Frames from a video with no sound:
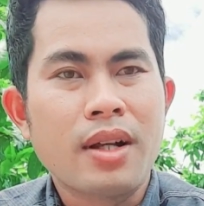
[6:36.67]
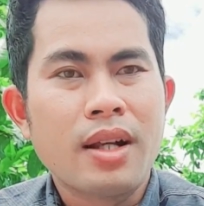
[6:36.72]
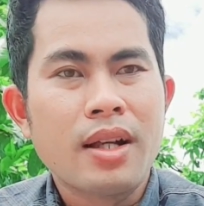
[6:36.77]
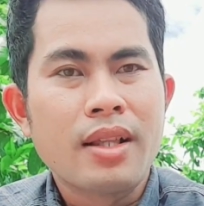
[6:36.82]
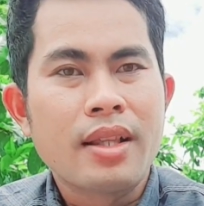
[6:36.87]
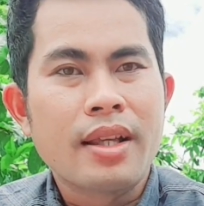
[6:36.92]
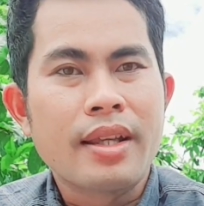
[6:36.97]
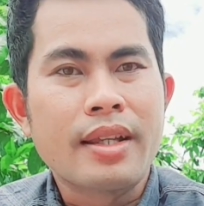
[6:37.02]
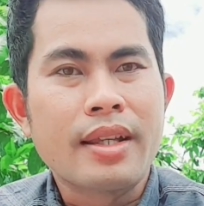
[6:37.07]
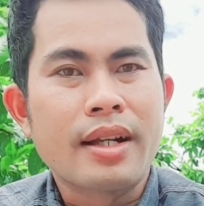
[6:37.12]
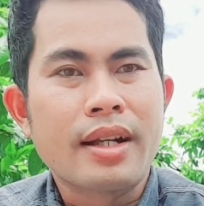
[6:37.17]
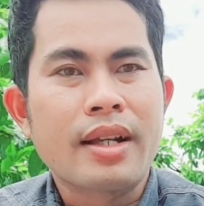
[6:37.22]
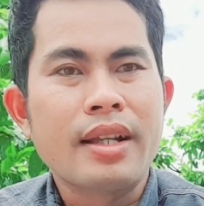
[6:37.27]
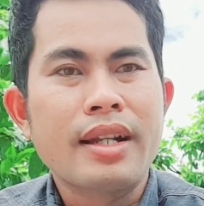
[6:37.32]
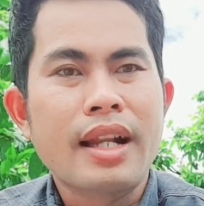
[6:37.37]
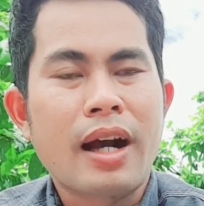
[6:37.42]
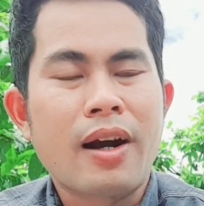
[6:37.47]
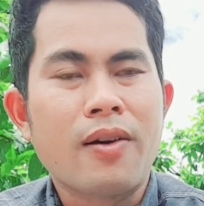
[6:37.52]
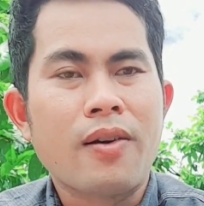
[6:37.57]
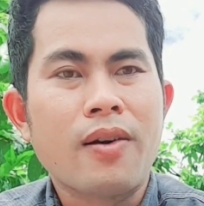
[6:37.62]
Thì khi
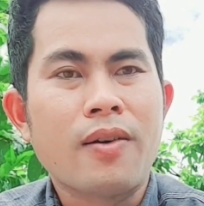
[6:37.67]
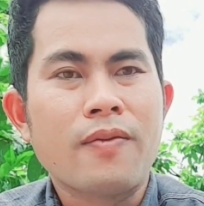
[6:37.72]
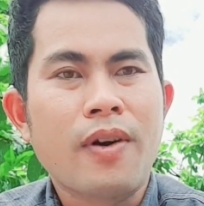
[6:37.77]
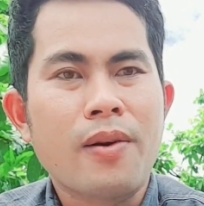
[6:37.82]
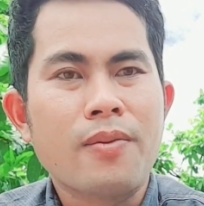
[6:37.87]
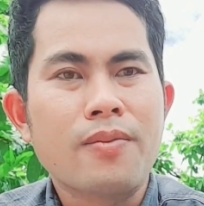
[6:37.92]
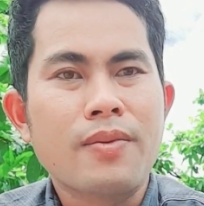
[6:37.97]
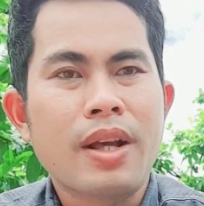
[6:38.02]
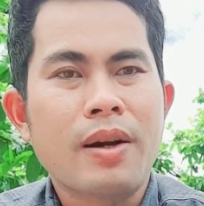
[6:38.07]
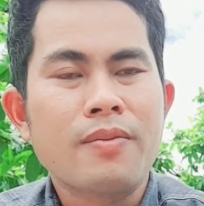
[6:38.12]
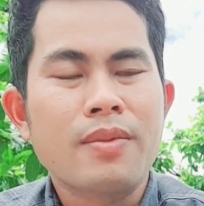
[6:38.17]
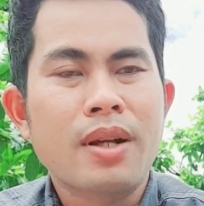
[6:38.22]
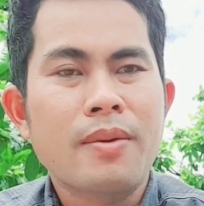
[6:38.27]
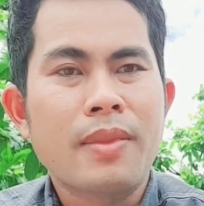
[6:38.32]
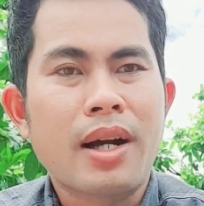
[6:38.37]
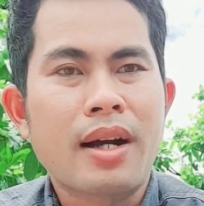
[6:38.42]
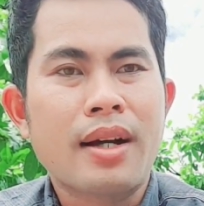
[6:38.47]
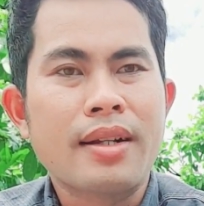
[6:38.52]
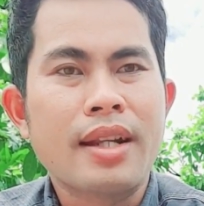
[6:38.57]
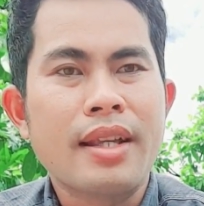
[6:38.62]
nào Phong giống như
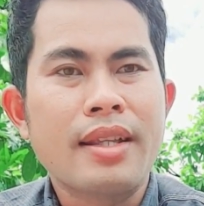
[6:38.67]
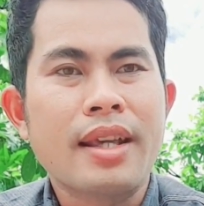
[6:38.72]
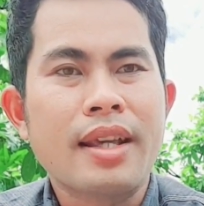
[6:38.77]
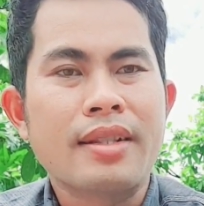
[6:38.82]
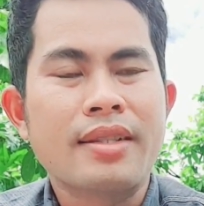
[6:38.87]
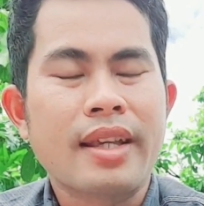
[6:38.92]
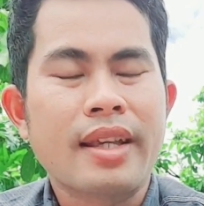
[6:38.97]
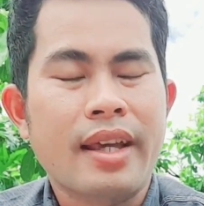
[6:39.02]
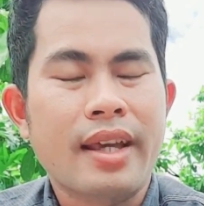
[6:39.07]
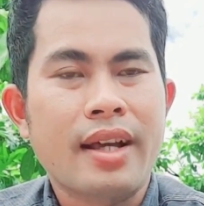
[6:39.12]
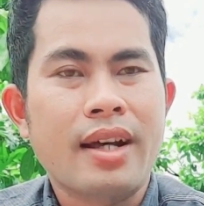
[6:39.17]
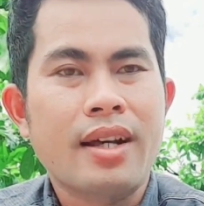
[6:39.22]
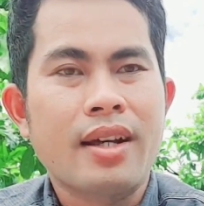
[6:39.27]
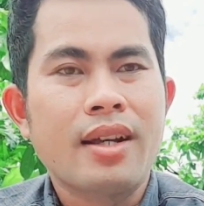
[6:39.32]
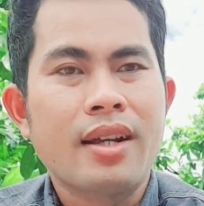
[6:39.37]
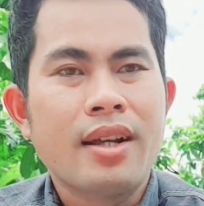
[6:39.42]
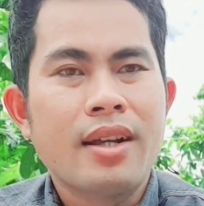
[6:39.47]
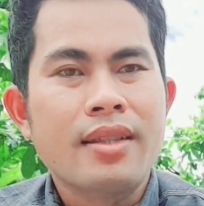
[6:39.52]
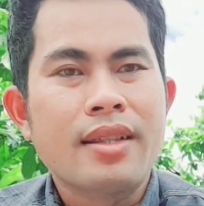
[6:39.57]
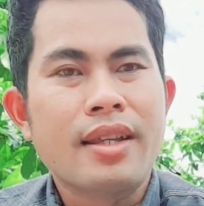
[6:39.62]
mà đi chạy xe
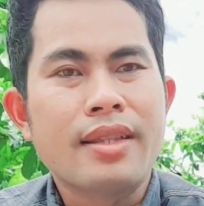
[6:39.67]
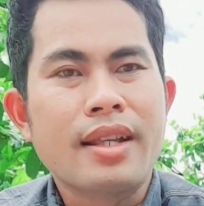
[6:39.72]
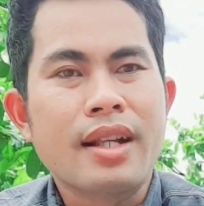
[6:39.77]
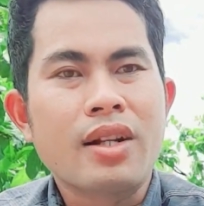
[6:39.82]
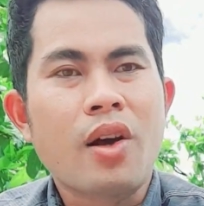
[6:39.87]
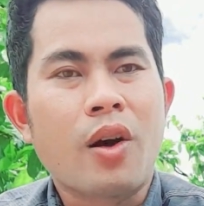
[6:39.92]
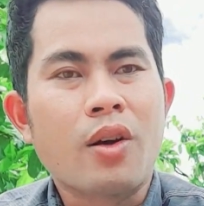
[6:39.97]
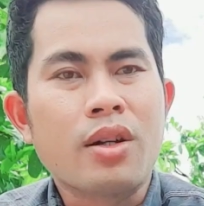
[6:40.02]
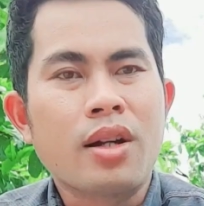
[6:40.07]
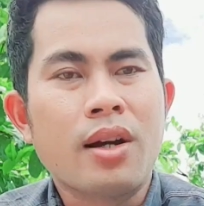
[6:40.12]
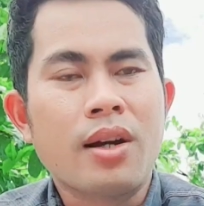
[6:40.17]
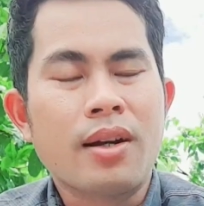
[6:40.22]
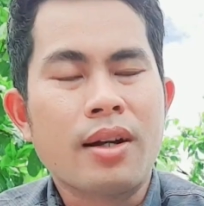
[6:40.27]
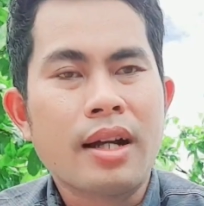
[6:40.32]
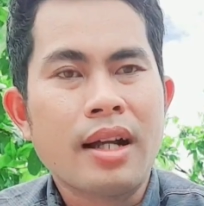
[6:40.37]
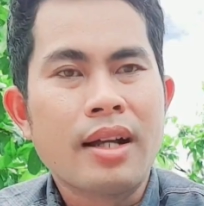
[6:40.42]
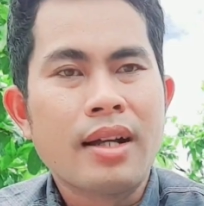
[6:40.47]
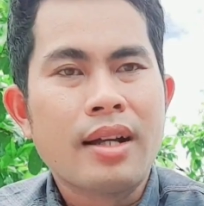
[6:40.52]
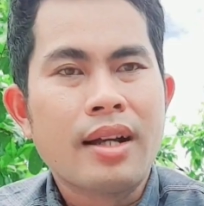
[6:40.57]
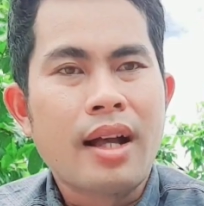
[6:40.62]
trên những đoạn đường
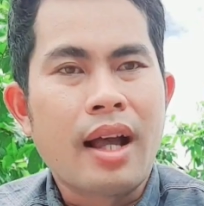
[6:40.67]
á,